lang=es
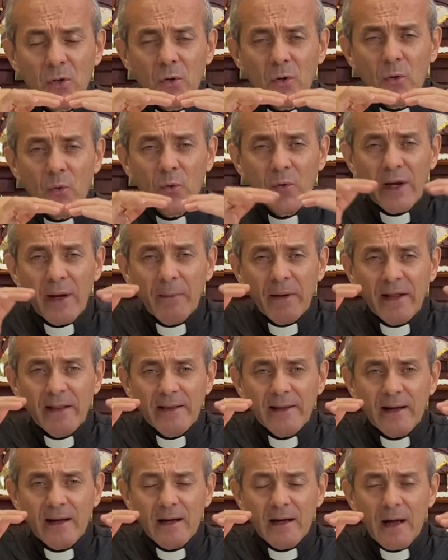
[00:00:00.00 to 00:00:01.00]
una
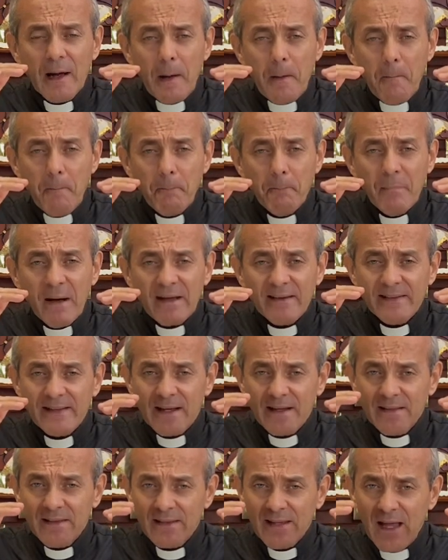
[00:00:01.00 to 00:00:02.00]
meta
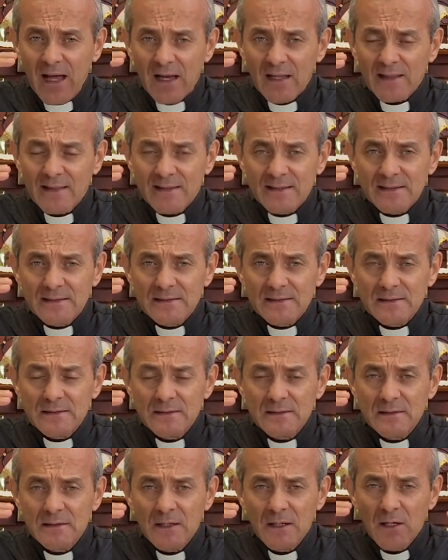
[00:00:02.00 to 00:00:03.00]
bastante alta,
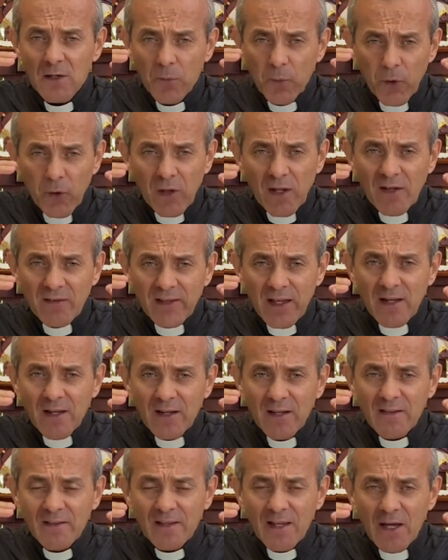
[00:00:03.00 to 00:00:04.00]
porque ser
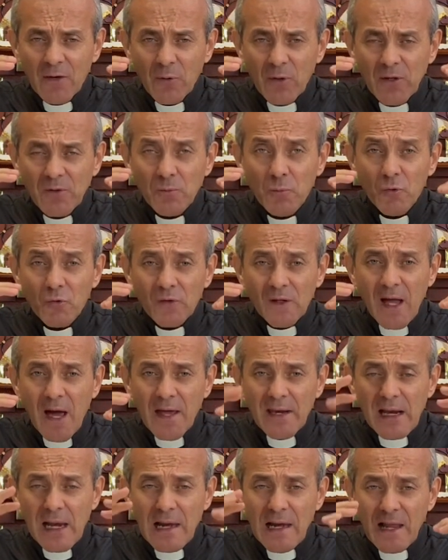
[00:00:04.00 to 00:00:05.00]
cristiano es
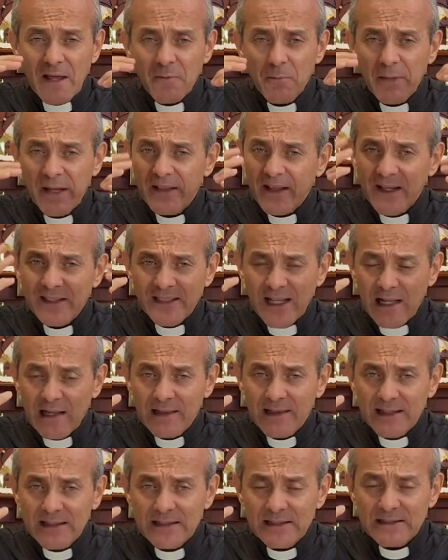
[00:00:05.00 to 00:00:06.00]
buscar las metas
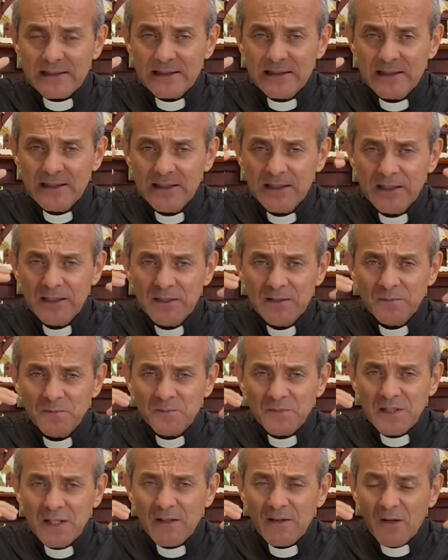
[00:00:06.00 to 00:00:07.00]
altas,
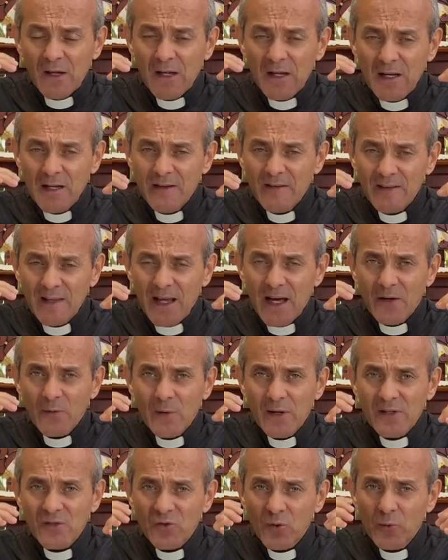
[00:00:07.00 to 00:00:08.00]
ser cristiano
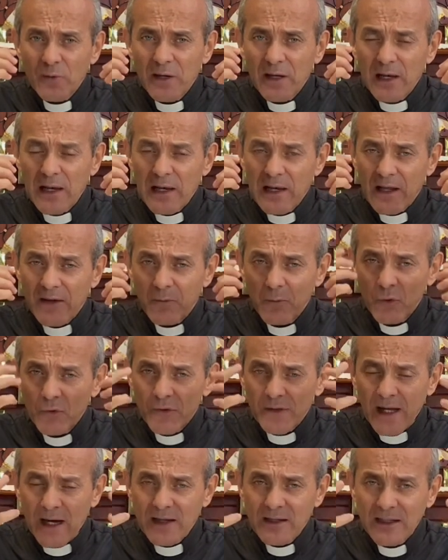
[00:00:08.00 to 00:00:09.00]
es subir las
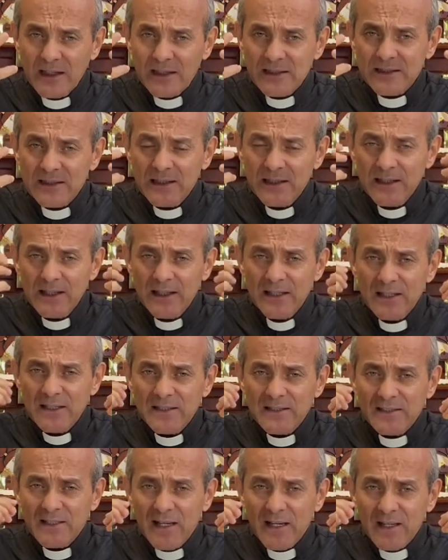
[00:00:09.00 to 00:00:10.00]
montañas,
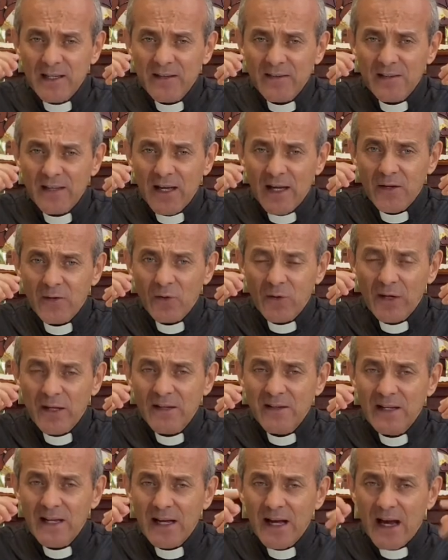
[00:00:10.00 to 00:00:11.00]
ser cristiano
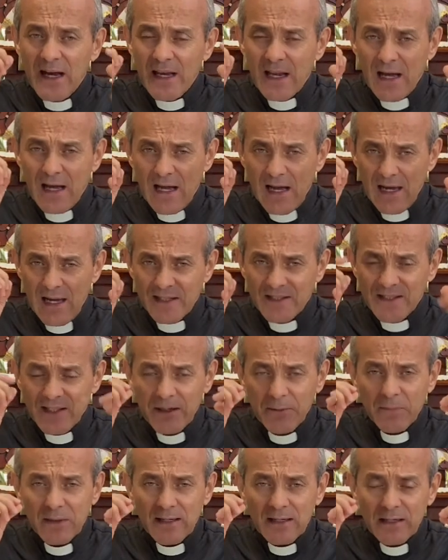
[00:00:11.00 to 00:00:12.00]
es llegar a la
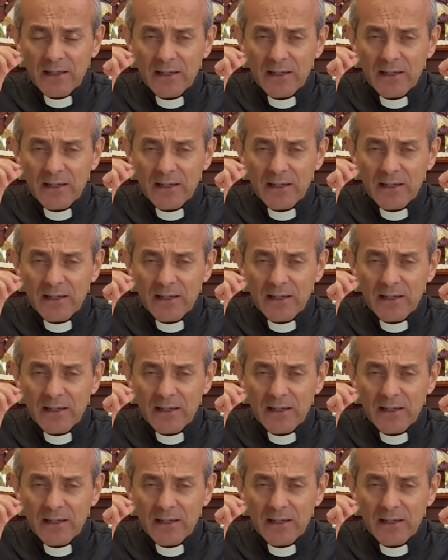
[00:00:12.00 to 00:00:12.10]
cima,